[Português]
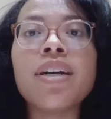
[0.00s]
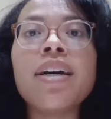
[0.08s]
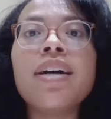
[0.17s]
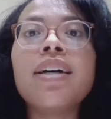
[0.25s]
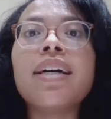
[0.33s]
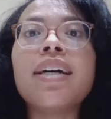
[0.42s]

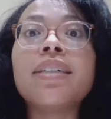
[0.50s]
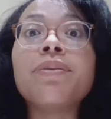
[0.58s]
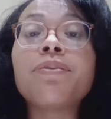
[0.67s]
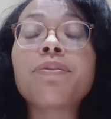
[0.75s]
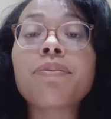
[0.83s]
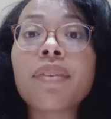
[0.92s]
Uh,
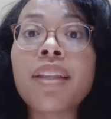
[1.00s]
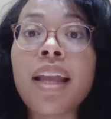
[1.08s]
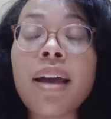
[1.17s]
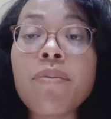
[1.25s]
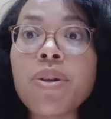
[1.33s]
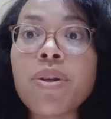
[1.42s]
na
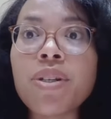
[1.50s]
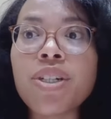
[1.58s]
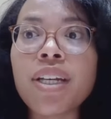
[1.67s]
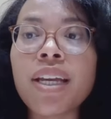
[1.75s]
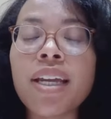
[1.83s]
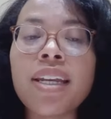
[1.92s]

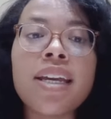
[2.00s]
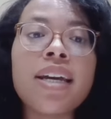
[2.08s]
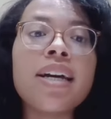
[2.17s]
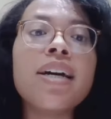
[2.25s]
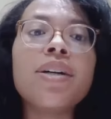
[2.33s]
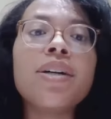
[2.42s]
bioengenharia,
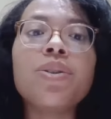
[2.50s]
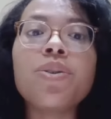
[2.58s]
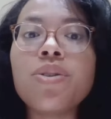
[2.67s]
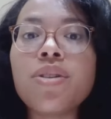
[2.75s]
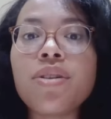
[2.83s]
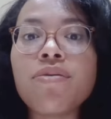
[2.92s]
no
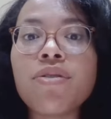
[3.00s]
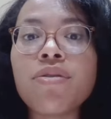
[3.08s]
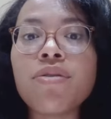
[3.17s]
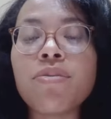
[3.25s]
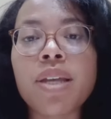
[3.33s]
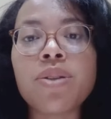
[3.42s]

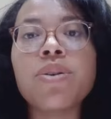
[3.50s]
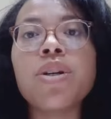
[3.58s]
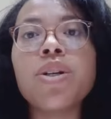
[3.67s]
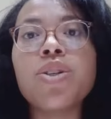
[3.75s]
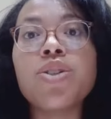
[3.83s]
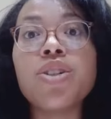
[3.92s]
desenvolvimento
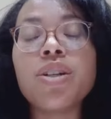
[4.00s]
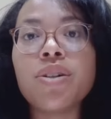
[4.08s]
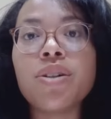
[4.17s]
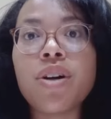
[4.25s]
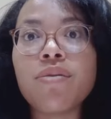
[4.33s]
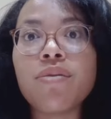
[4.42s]
de
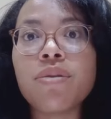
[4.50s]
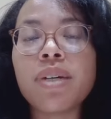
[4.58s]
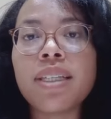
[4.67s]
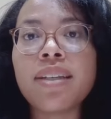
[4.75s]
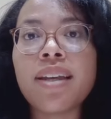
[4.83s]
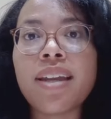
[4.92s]
novos
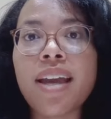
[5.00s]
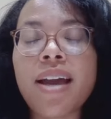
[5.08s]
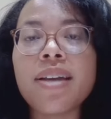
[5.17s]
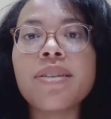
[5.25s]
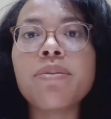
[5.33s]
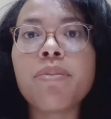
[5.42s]
materiais
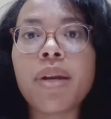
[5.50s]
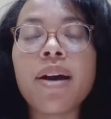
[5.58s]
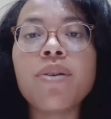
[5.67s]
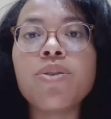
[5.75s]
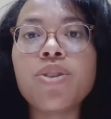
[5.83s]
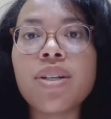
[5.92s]
para
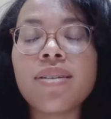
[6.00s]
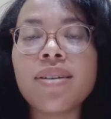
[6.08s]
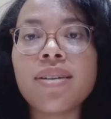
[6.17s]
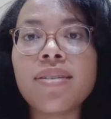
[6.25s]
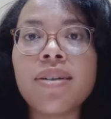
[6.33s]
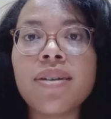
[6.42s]

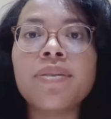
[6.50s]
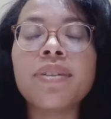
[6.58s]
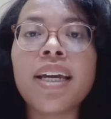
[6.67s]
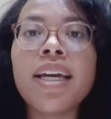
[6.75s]
utilização, né,